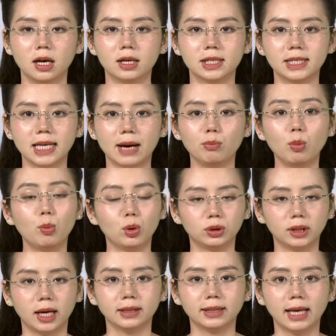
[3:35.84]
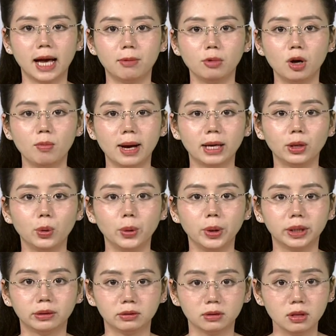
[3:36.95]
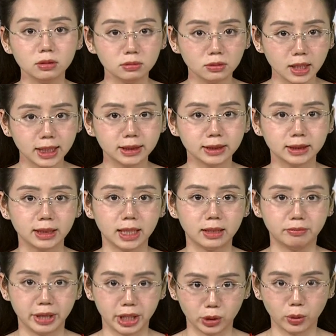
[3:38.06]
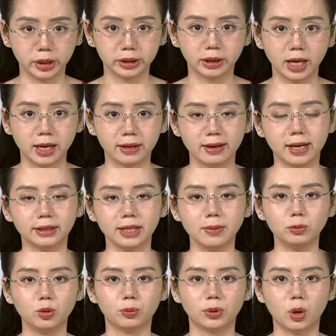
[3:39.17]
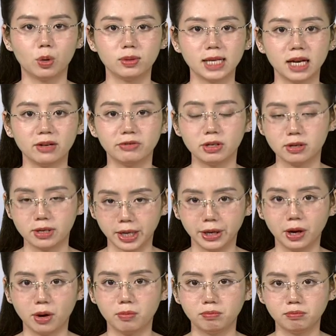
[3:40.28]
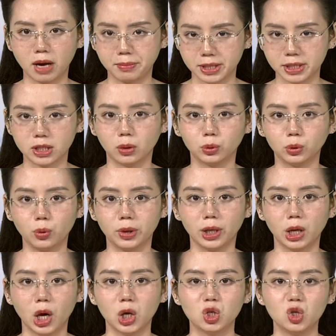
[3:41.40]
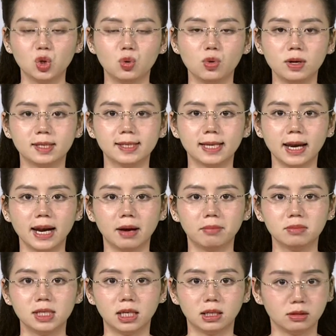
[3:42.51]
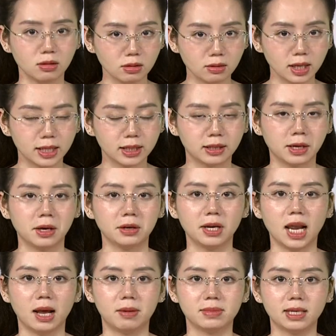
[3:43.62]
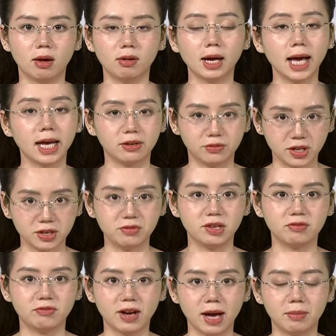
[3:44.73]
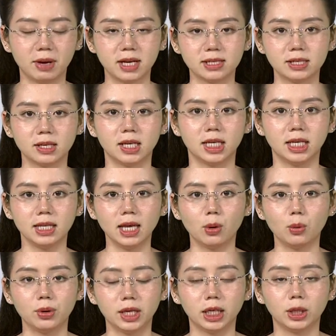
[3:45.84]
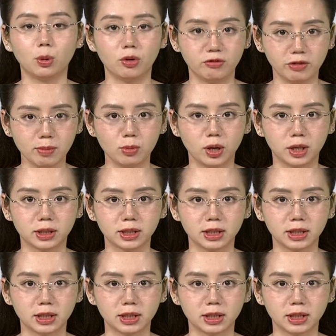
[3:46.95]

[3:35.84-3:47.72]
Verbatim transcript: Sáng mùng 1 tháng 8, Công an huyện Đức Linh, tỉnh Bình Thuận đang tiếp tục đấu tranh với người đàn ông 36 tuổi, trú ở xã Nam Chính, Đức Linh để làm rõ các hành vi vi phạm, xử lý theo quy định của pháp luật.